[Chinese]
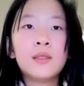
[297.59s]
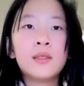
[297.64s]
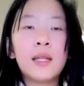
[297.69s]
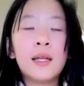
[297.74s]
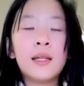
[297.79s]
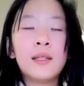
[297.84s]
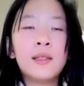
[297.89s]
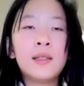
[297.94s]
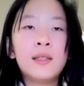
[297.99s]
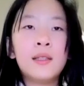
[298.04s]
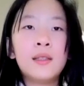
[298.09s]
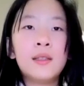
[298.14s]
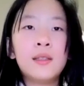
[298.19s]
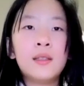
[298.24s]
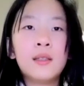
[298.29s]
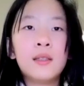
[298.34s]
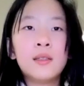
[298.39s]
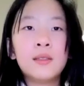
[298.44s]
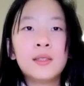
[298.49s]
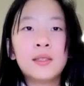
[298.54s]
三，
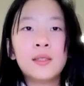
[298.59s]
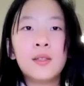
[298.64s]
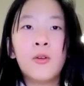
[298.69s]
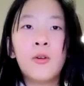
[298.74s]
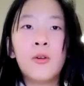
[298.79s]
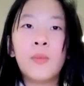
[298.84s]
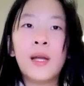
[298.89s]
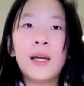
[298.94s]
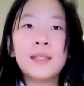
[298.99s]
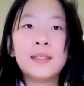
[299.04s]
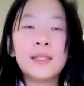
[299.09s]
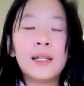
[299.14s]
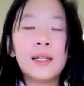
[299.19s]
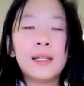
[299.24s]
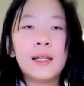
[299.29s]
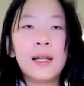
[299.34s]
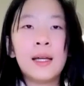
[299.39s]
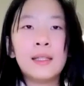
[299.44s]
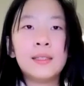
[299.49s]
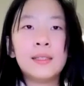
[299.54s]
我们来
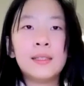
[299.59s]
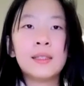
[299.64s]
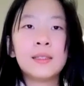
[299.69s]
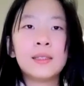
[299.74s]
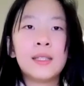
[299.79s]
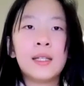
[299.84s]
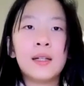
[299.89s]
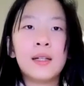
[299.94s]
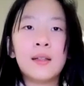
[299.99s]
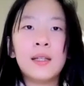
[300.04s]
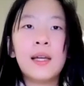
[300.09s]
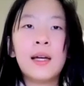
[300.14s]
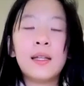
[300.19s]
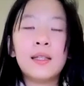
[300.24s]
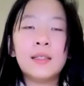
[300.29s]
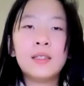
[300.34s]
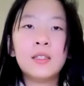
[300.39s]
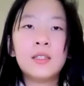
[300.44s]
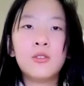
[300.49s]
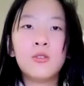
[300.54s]
再来讲讲亚
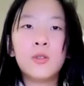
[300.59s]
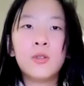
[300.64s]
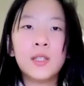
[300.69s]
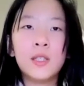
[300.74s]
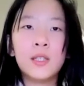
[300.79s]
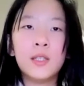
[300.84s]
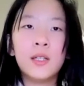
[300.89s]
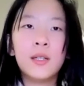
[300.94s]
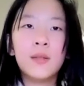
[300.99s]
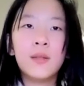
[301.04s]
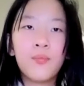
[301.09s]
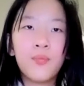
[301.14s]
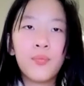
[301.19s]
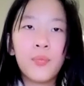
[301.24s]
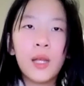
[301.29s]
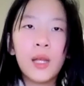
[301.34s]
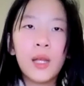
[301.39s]
里士多德。